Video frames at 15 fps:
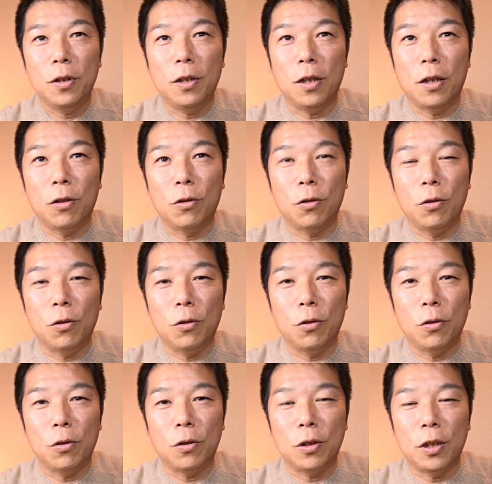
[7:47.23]
あ
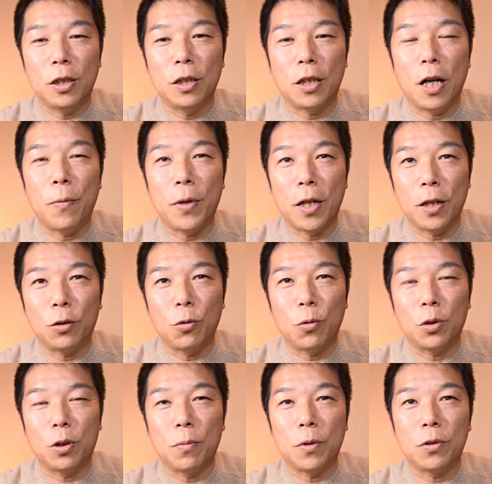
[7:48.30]
のー、いいカメラだと
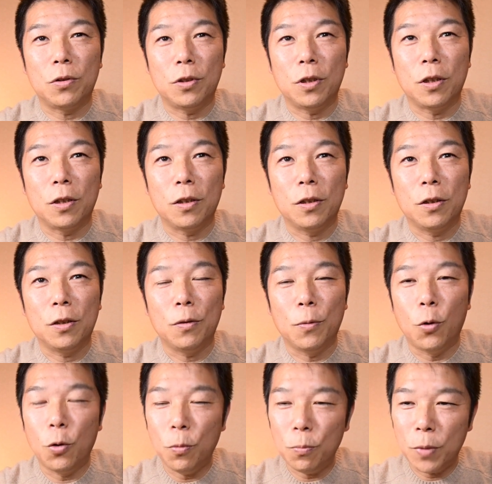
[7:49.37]
思ってますし、
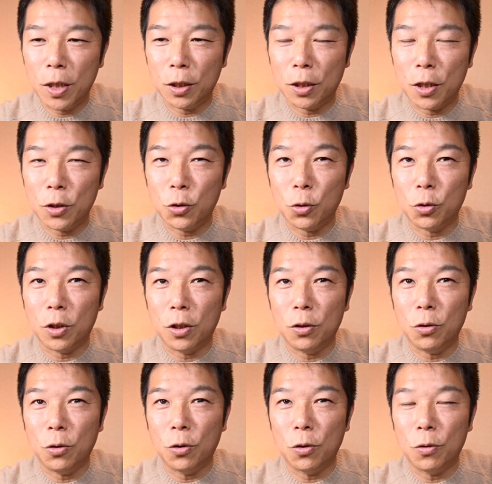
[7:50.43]
ほんまに単焦
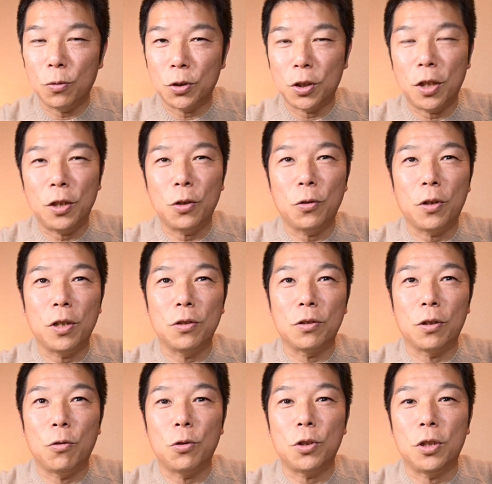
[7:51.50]
点の専用レンズ
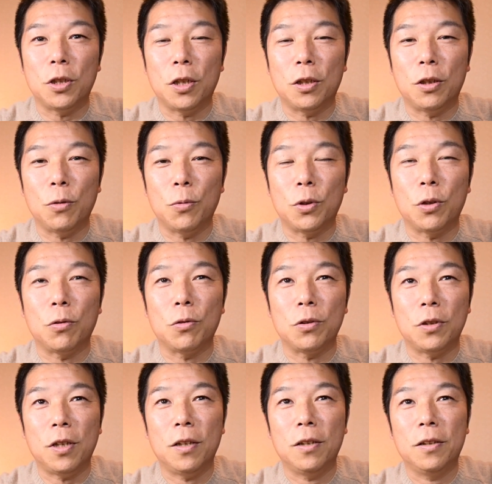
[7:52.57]
が欲しいなって思ってるとこで
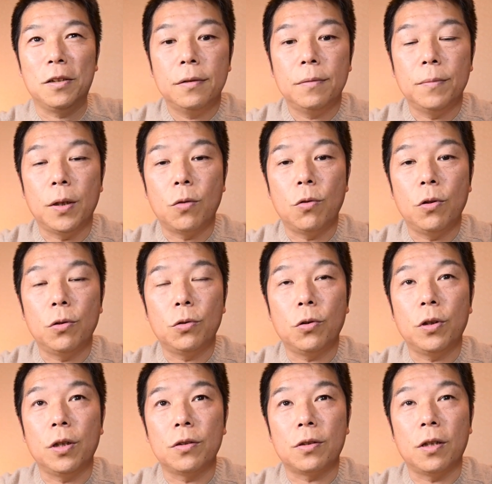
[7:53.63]
すね。まあこういう
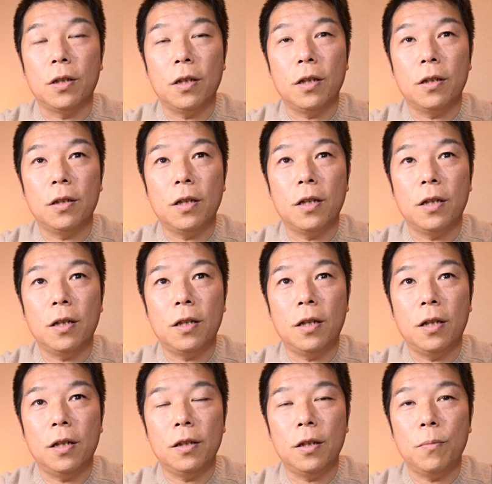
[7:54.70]
時ですからね、なかな
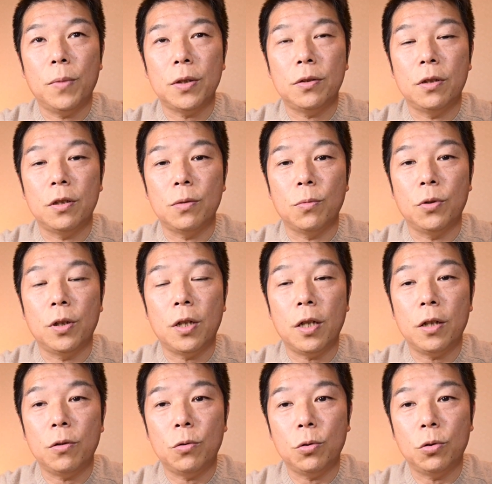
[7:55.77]
か年末年始も出か
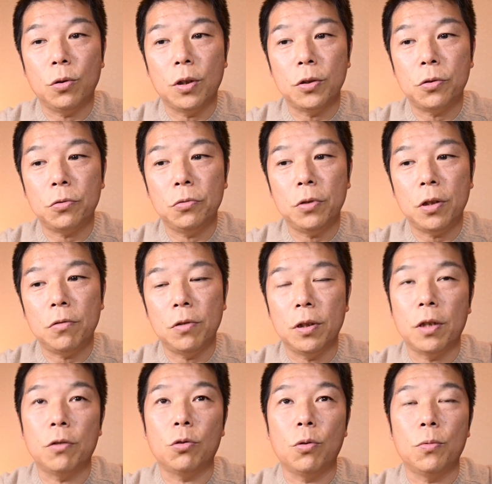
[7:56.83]
けることが少なくは
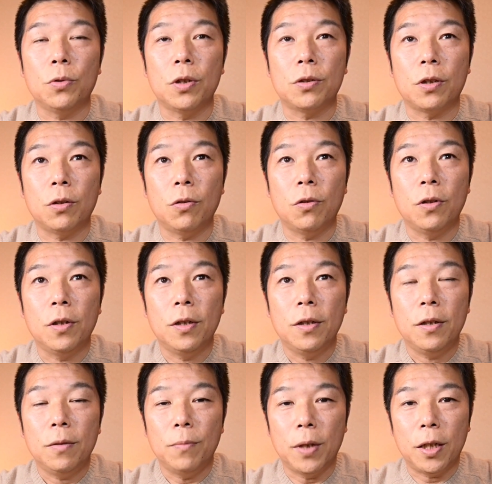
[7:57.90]
なると思うんですけど、
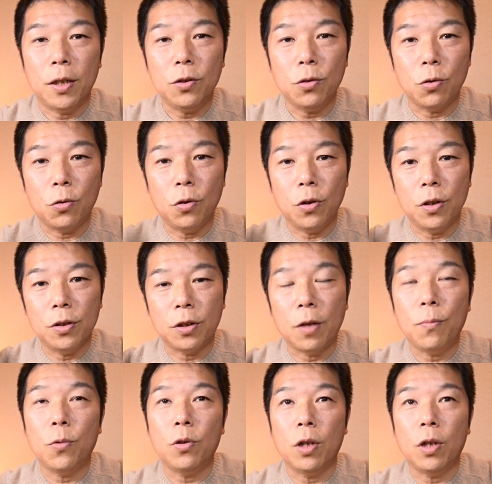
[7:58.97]
まあ近所の公園に散歩